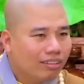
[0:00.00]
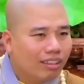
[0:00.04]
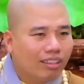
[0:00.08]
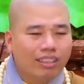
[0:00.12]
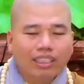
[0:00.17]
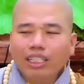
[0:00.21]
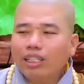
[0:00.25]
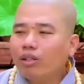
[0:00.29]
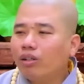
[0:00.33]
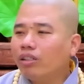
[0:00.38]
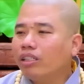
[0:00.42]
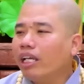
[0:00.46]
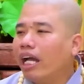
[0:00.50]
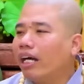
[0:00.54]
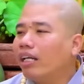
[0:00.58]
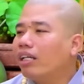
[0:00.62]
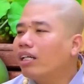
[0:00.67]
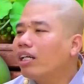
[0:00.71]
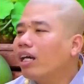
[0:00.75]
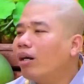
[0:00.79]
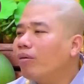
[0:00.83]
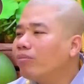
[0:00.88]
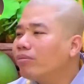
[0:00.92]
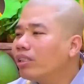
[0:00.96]
Từ khi con vợ
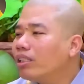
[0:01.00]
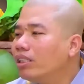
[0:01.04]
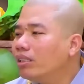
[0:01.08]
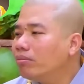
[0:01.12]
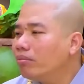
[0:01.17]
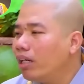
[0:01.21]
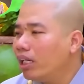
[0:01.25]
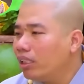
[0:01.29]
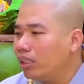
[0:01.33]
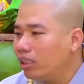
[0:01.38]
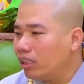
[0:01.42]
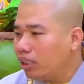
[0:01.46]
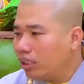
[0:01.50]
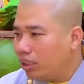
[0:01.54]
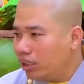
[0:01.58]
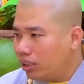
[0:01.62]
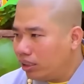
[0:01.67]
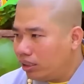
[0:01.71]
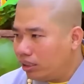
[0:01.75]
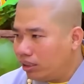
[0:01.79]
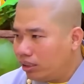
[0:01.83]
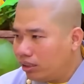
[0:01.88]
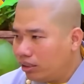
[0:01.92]
nó không thương mình nữa,